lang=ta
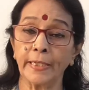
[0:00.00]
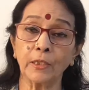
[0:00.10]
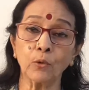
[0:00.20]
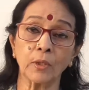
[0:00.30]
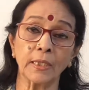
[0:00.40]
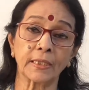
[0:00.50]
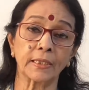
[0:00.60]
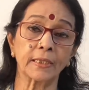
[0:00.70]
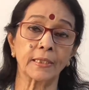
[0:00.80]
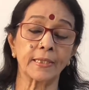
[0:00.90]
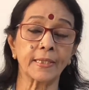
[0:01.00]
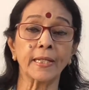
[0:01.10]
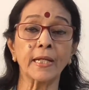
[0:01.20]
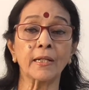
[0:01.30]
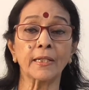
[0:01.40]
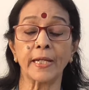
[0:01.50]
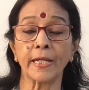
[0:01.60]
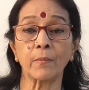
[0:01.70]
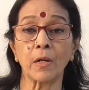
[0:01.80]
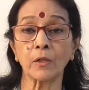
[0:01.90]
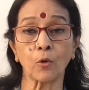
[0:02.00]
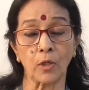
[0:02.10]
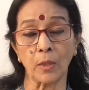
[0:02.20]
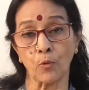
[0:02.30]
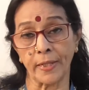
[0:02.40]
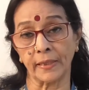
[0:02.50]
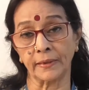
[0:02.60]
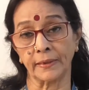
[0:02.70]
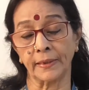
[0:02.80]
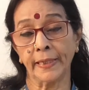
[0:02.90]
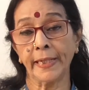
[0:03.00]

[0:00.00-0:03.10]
இது உங்களுக்கு சரியான நேரமாக கொள்ள முடியாது